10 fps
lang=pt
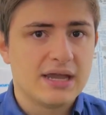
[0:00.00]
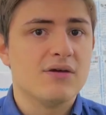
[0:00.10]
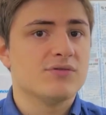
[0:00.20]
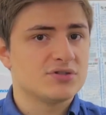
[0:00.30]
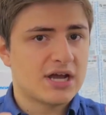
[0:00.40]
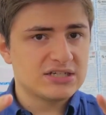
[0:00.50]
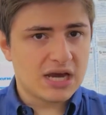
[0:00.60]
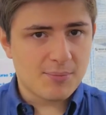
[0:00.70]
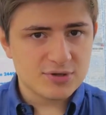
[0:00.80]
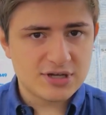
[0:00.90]
Eu vou já
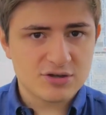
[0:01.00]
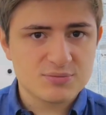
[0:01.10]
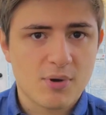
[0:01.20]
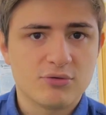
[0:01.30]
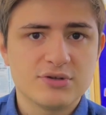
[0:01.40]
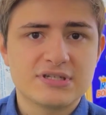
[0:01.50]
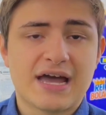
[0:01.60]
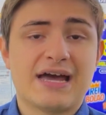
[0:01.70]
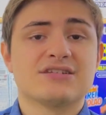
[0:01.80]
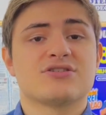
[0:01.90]
já mostrar os bolões,
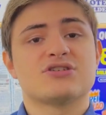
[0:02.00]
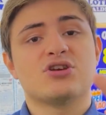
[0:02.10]
as nossas